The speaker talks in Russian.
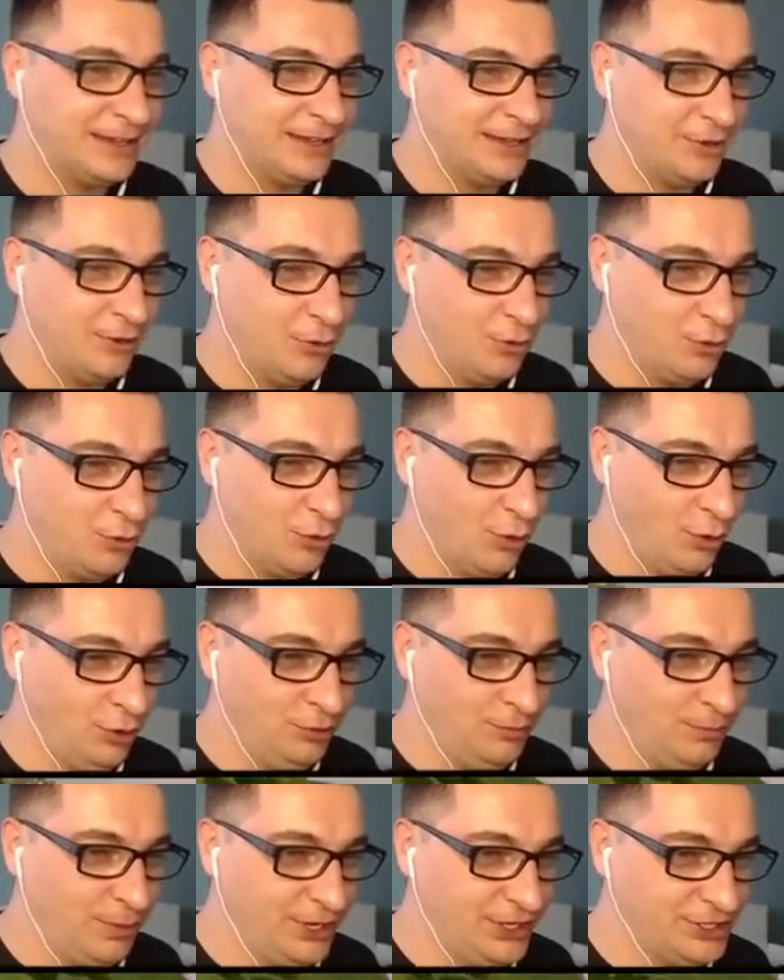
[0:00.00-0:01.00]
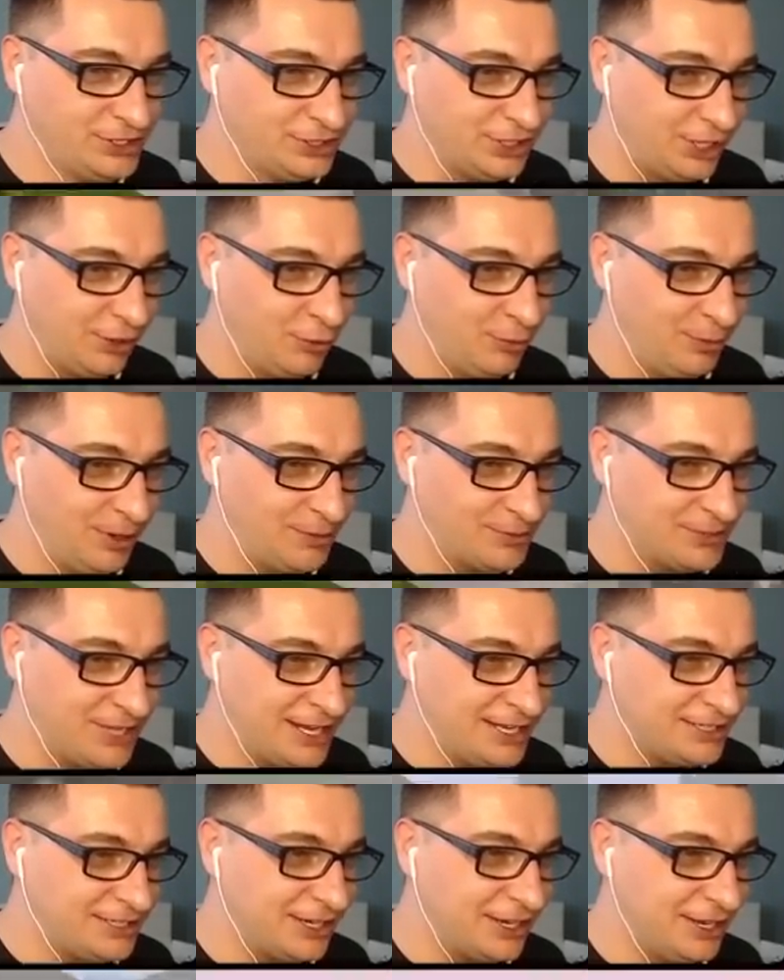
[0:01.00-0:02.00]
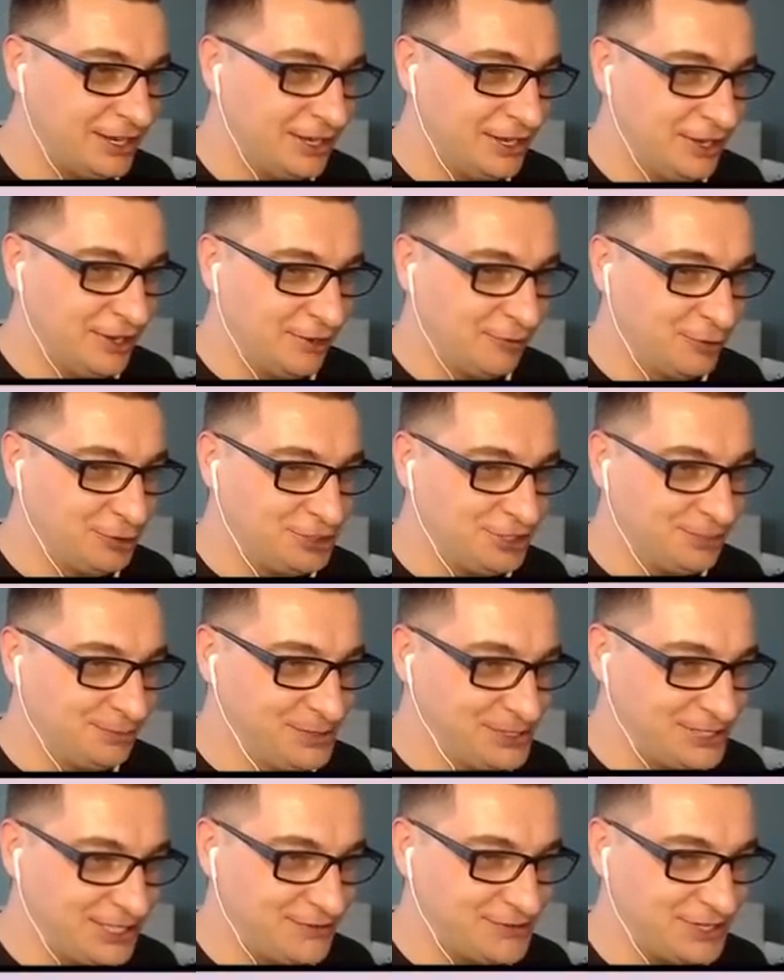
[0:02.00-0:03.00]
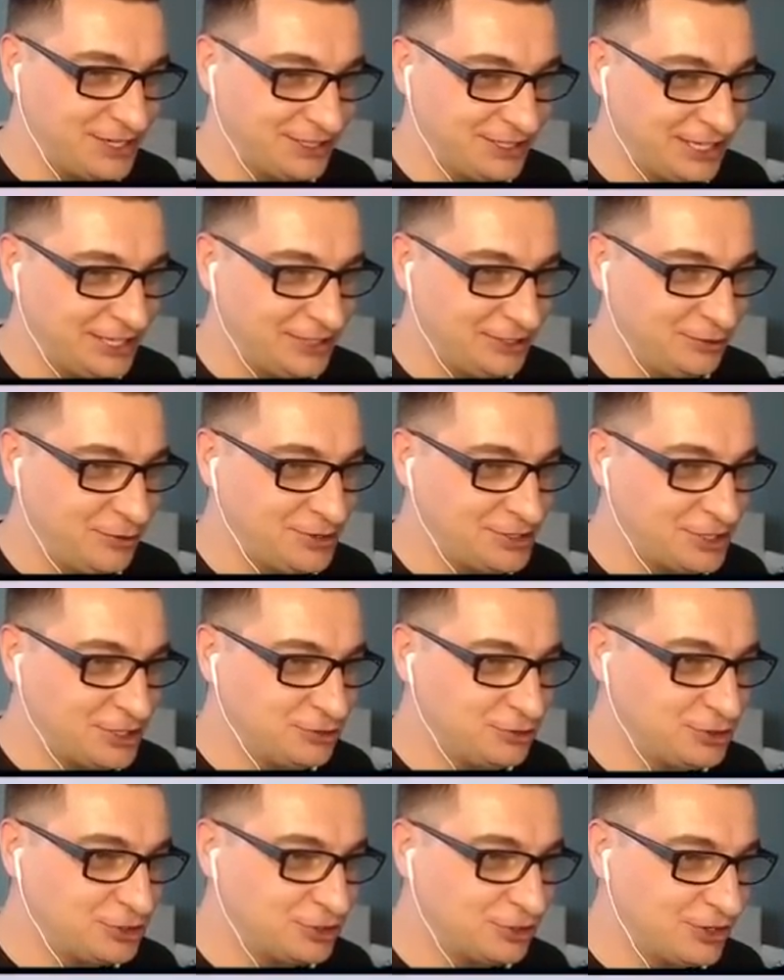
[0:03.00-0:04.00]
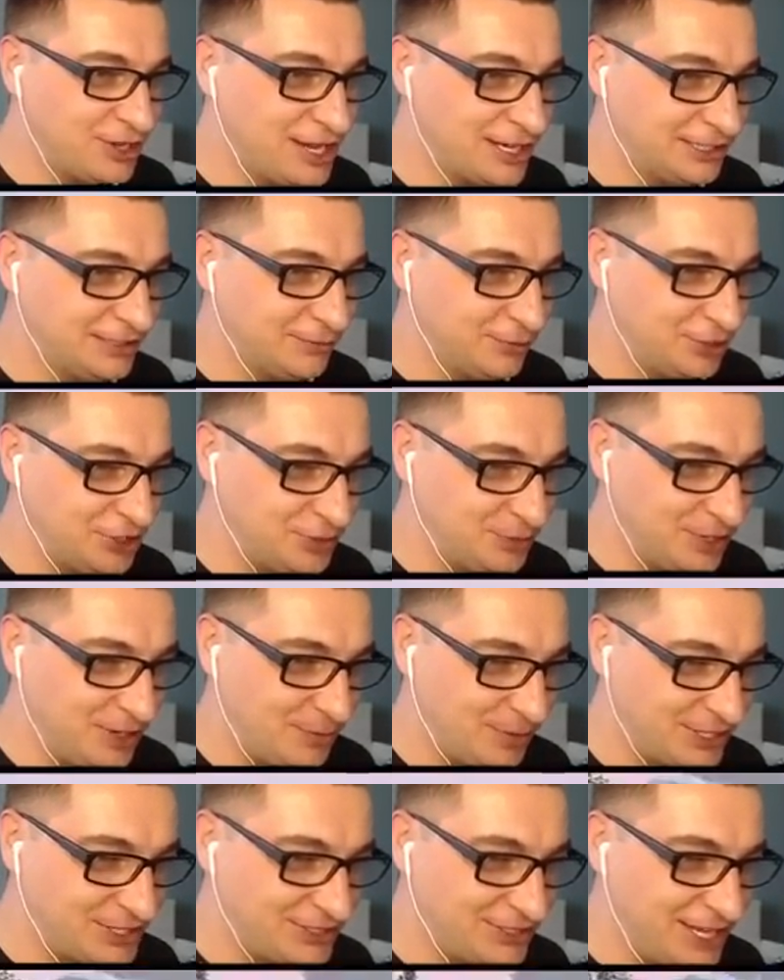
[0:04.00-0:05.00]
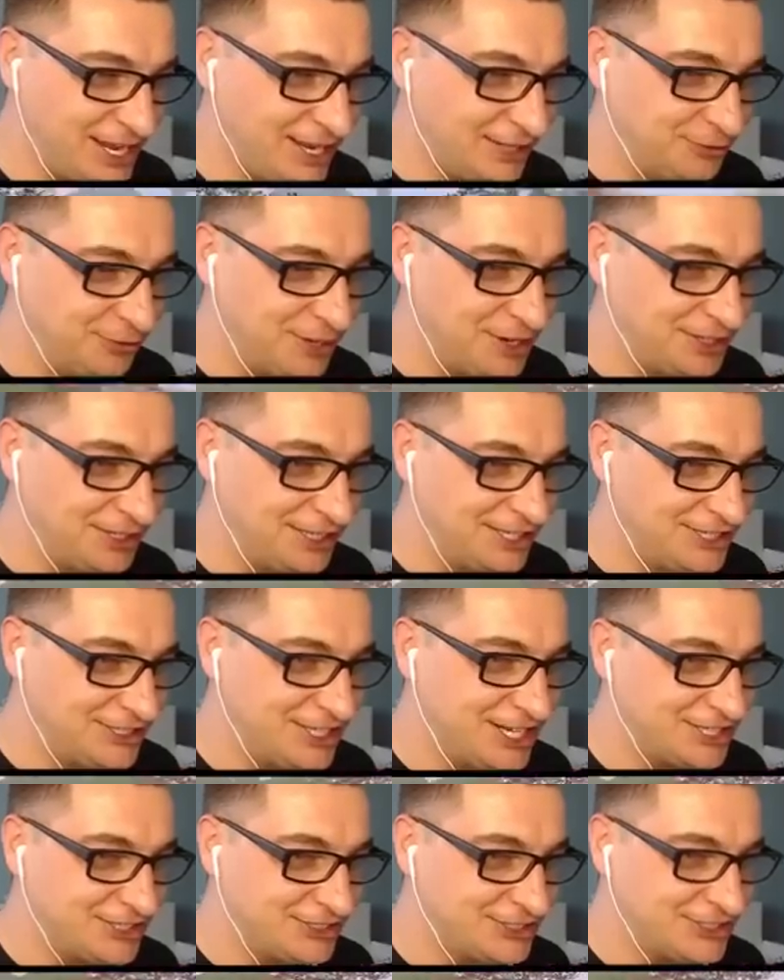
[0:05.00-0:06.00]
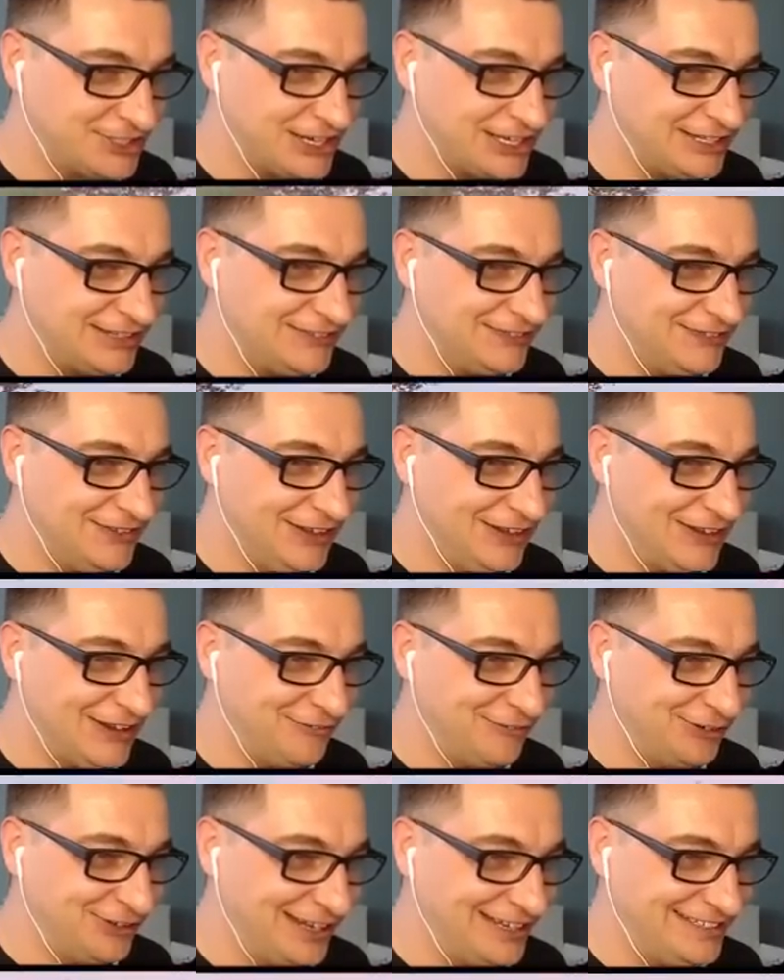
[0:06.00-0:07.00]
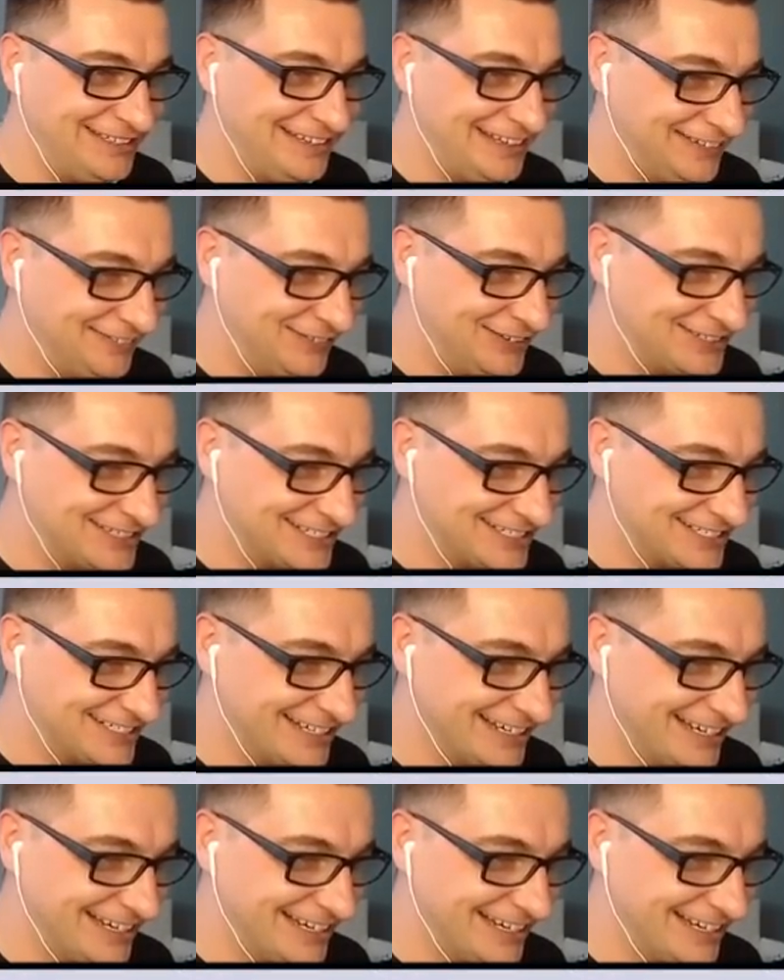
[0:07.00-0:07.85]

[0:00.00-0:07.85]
Ого, он быстрый. Он прям, знаете, хочет быстро всех найти. Но я скажу, что карта вроде бы и простая, но когда начинаешь искать, никого найти не можешь.